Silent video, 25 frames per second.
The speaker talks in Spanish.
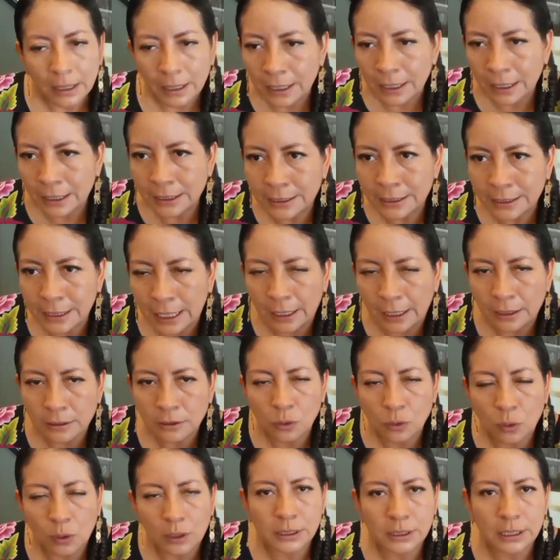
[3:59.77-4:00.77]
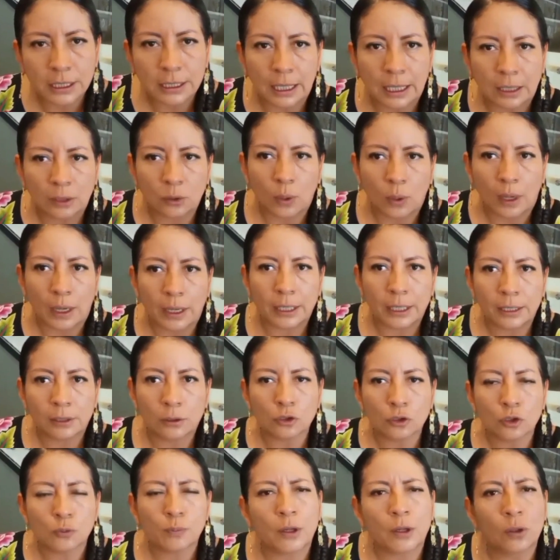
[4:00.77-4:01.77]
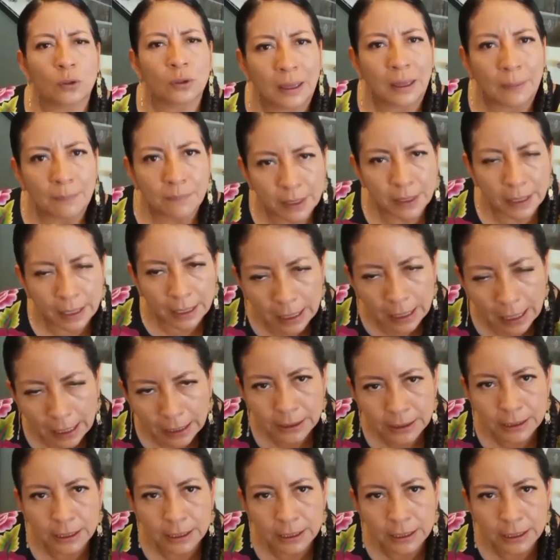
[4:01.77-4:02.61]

están solicitando a gritos, pero también